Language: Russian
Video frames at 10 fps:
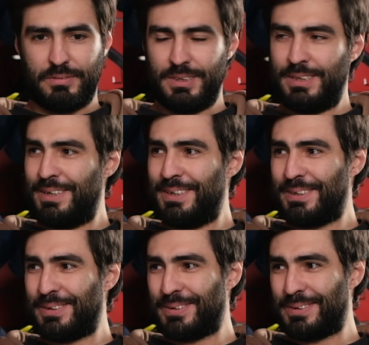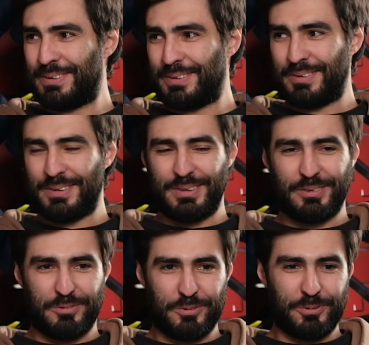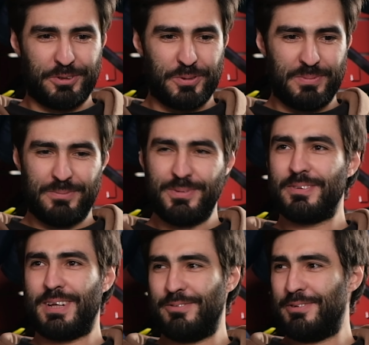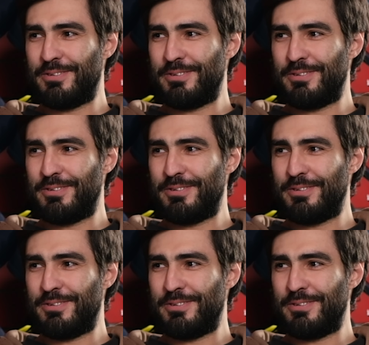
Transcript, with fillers: втетерить в грудь, чтобы не было. было.